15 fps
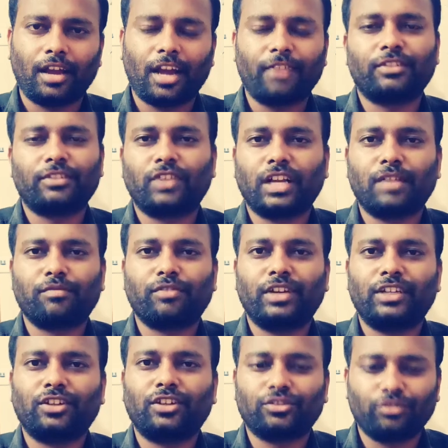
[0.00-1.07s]
ஹாட்டன்ஸ் வெல்கம் கிளை
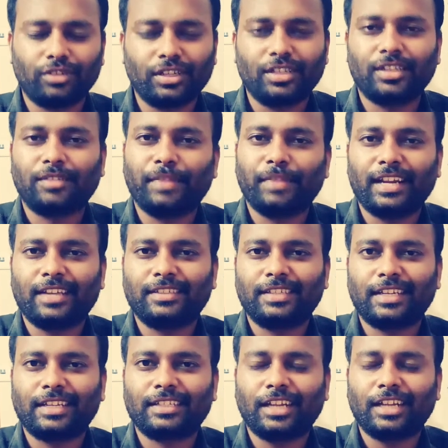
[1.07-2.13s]
டாக்ஸ் ஒரு
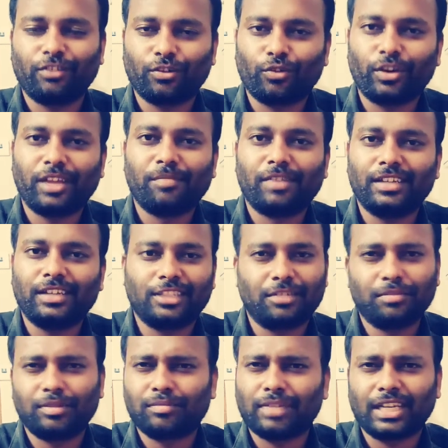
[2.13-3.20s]
பேராசிரியர் இருந்தார் அவருக்கு ஒரே மகள்
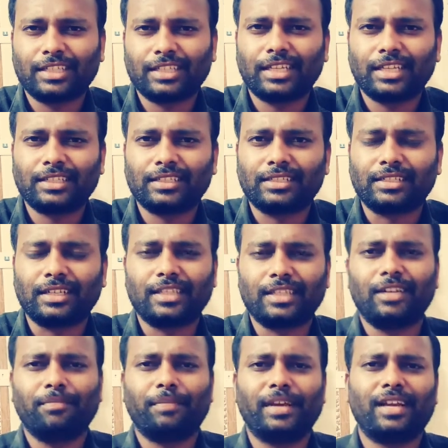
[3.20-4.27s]
திருமணம் நடக்கிறதா இருந்துச்சு
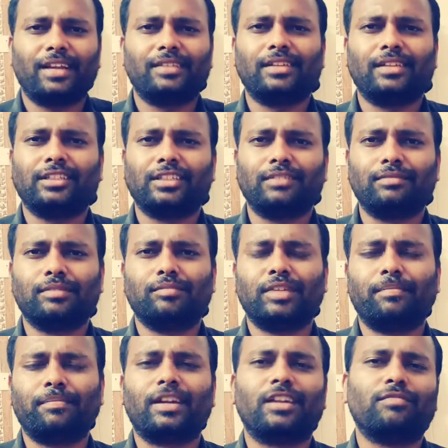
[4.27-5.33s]
அதனால பேராசிரியர் திருமணம்
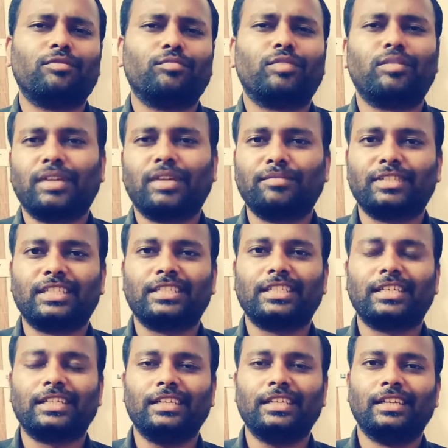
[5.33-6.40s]
ஏற்பாடுல மும்பரம்
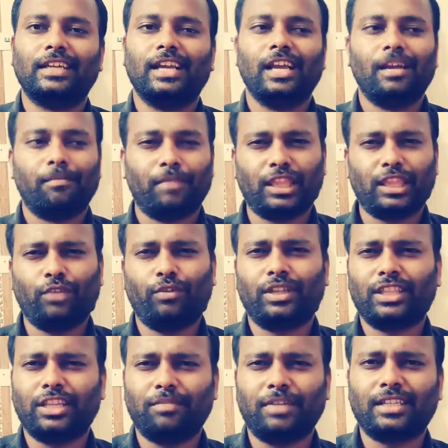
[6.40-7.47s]
காமிச்சிருந்தாரு மற்றவங்க
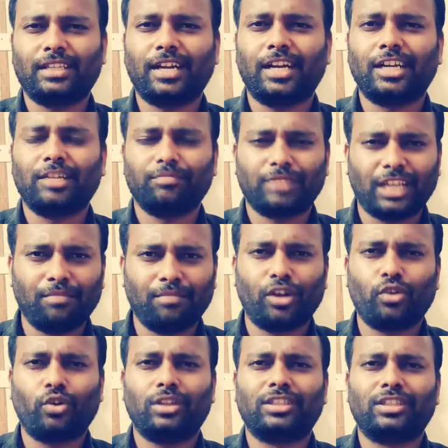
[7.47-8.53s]
திருமணத்தை காட்டிலும் தன்
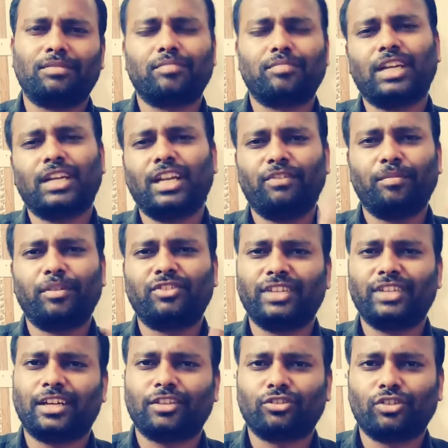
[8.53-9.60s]
மகளோட திருமணம் நல்லா
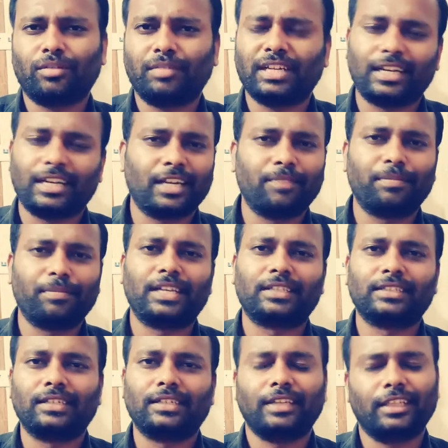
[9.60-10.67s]
விமர்சையா நடத்தணும் அப்படின்ற நினைப்புல
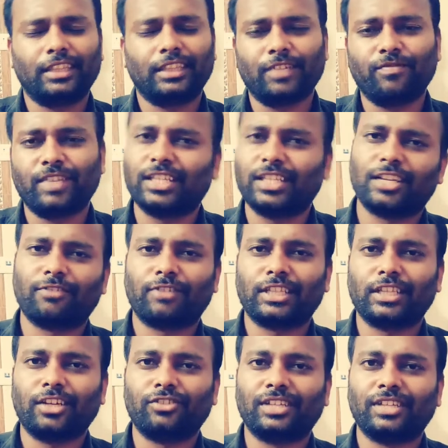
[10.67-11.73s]
இருந்தார் எத்தனை விருந்தினர்
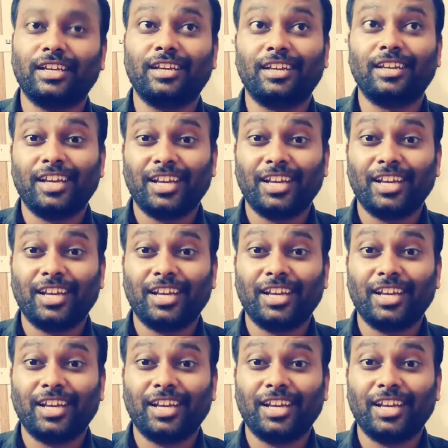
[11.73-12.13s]
வந்தாலும் சரி